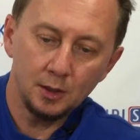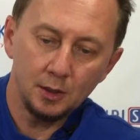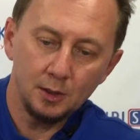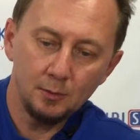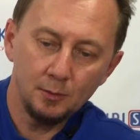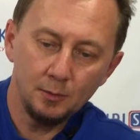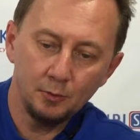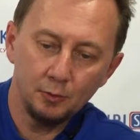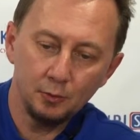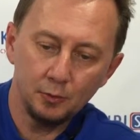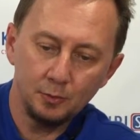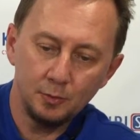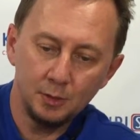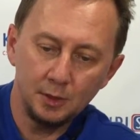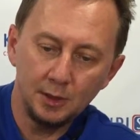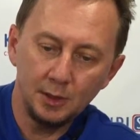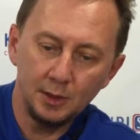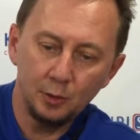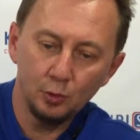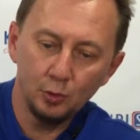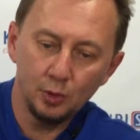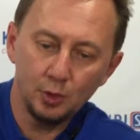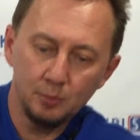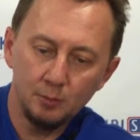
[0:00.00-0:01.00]
такими вот
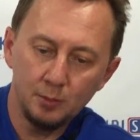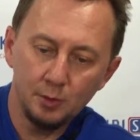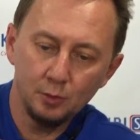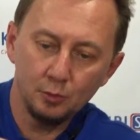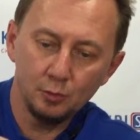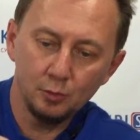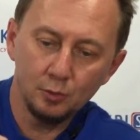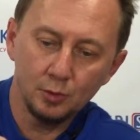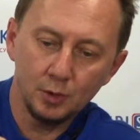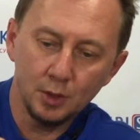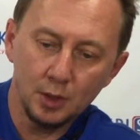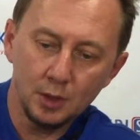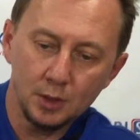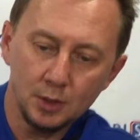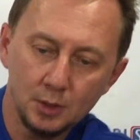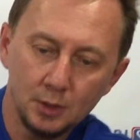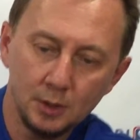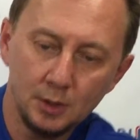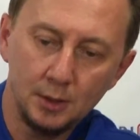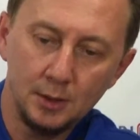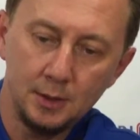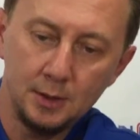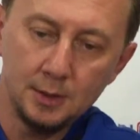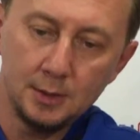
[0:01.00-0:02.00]
медальонами
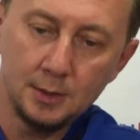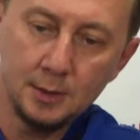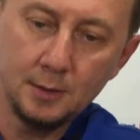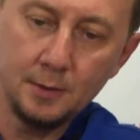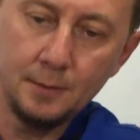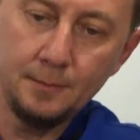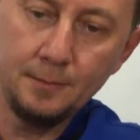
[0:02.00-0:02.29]
украшена из